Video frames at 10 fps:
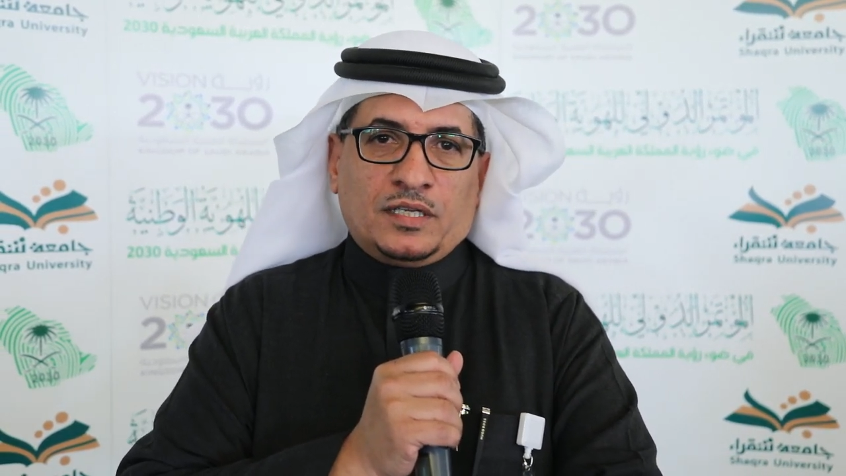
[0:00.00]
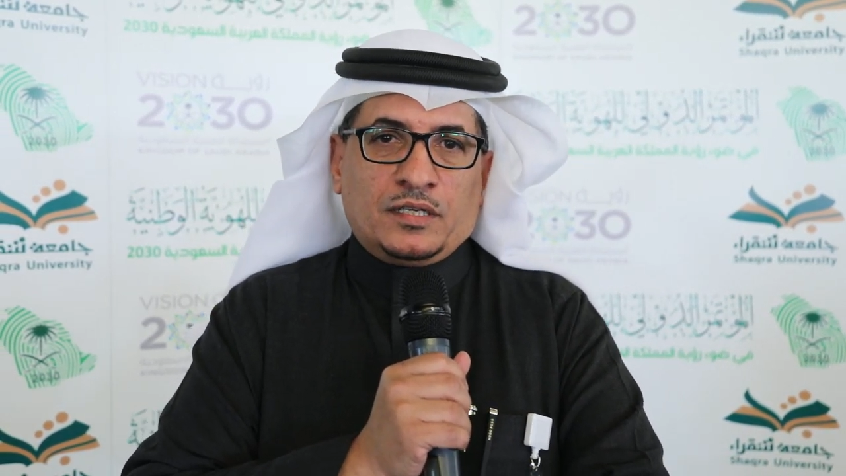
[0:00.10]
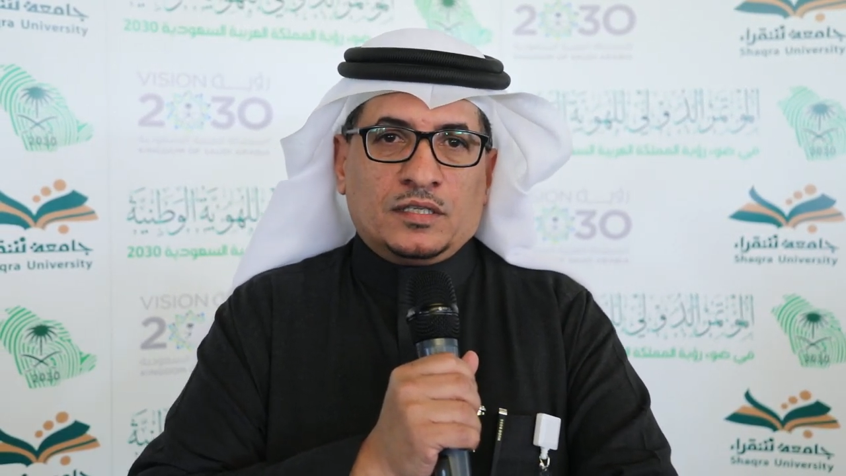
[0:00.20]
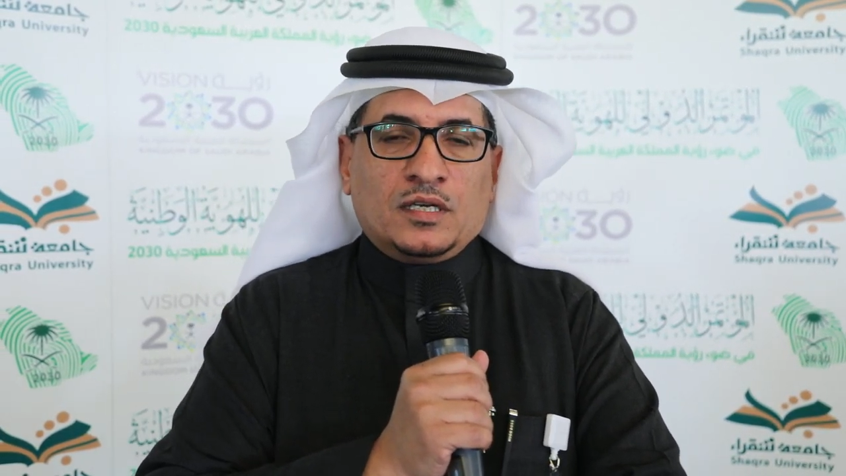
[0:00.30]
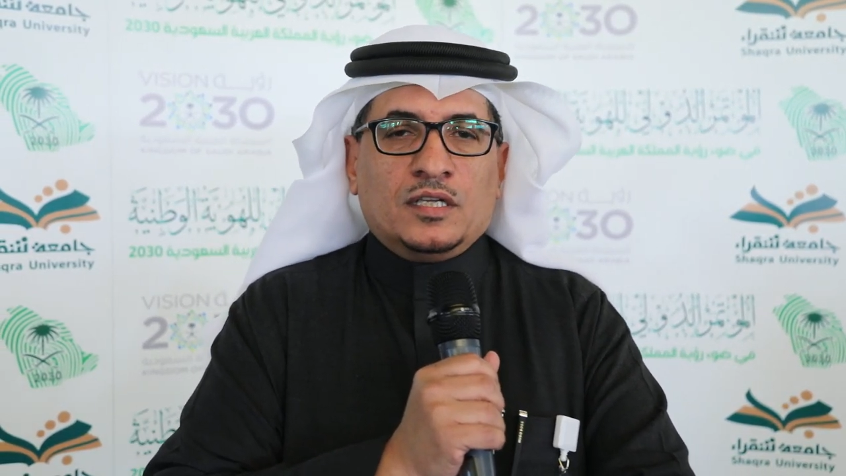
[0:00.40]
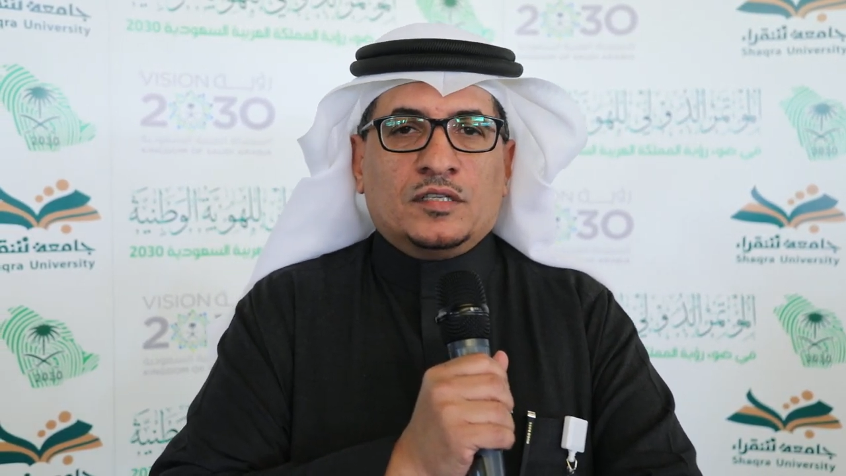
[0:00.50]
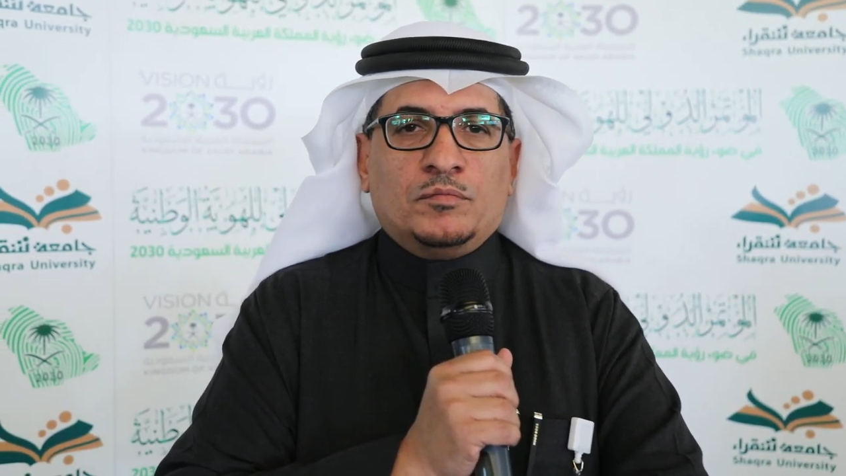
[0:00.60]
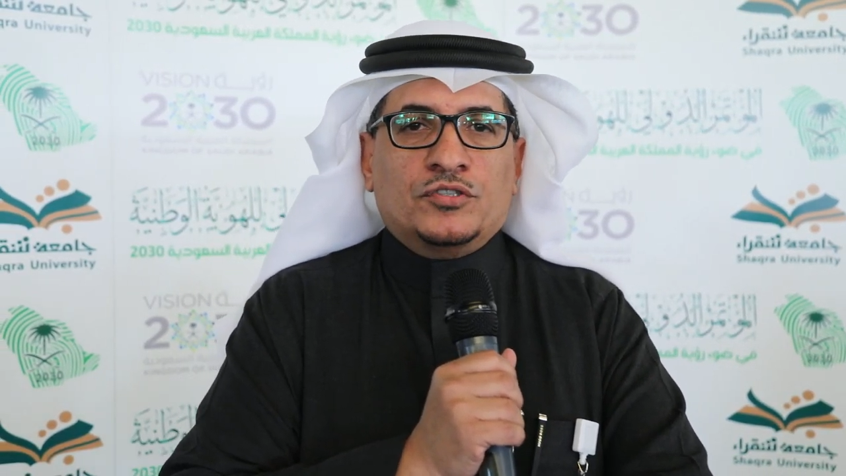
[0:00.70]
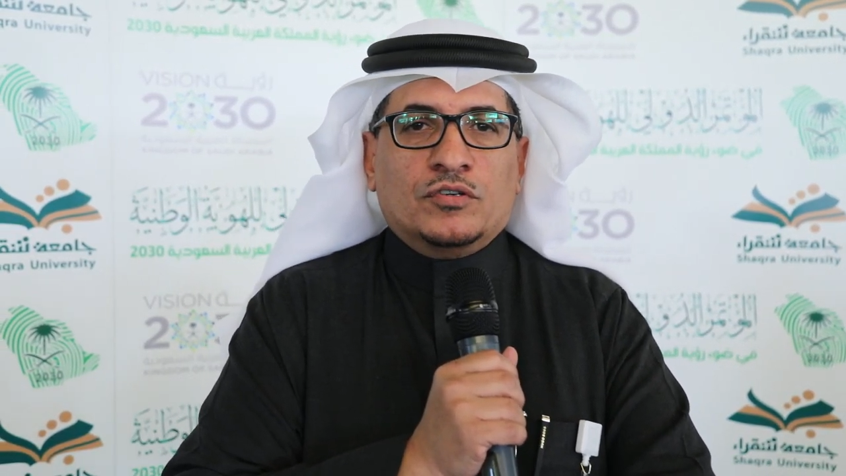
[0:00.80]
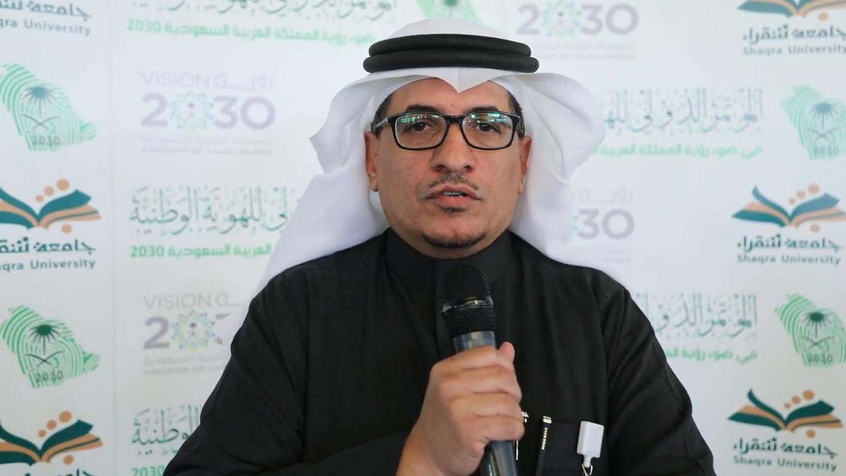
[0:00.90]
أتقدم
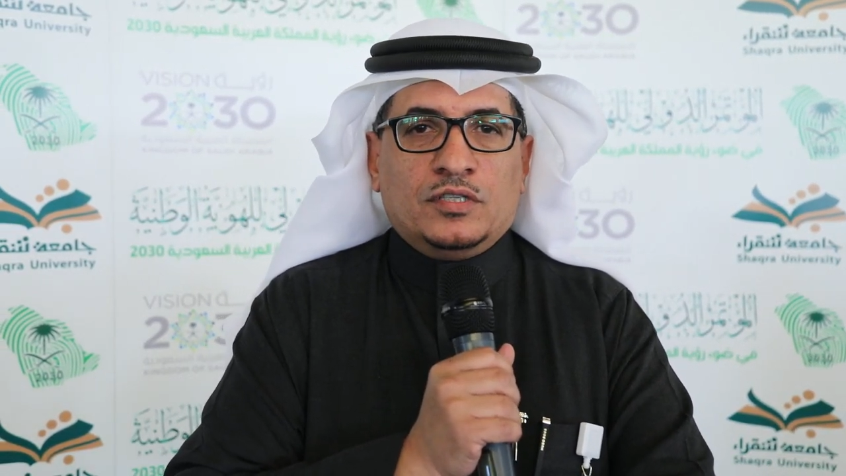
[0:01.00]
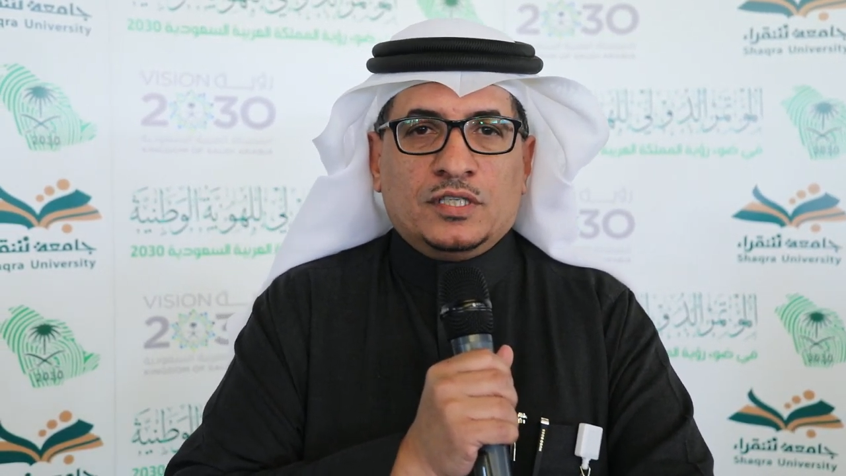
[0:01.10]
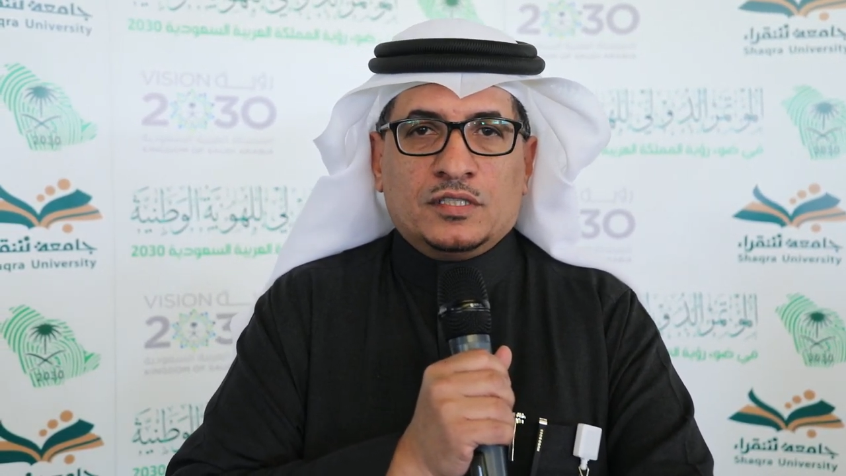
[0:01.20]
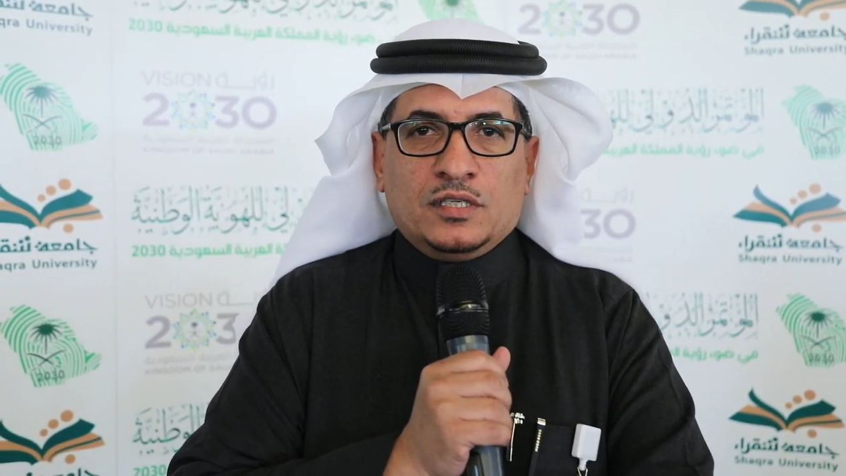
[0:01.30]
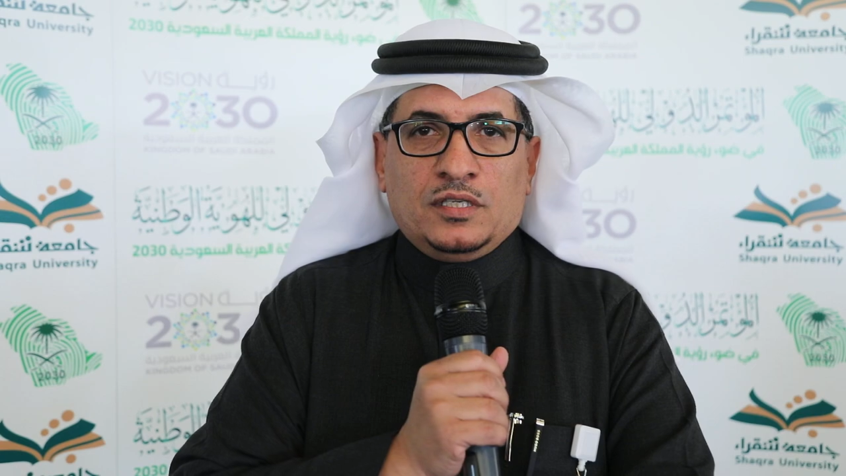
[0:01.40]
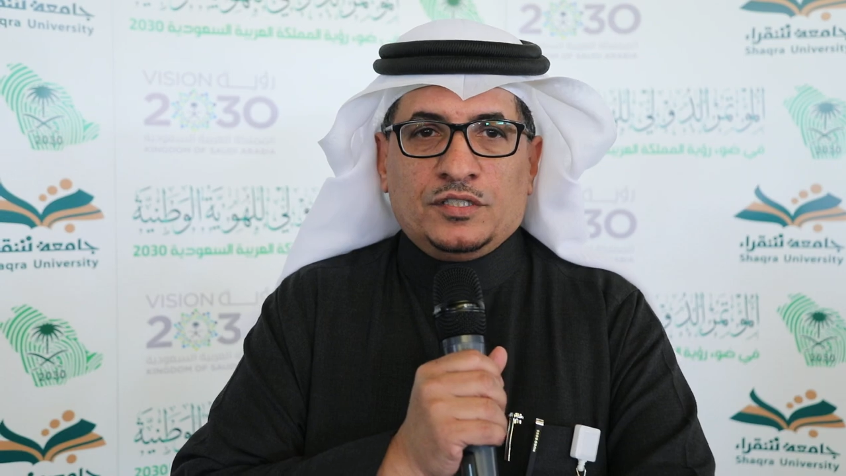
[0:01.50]
بالشكر الجزيل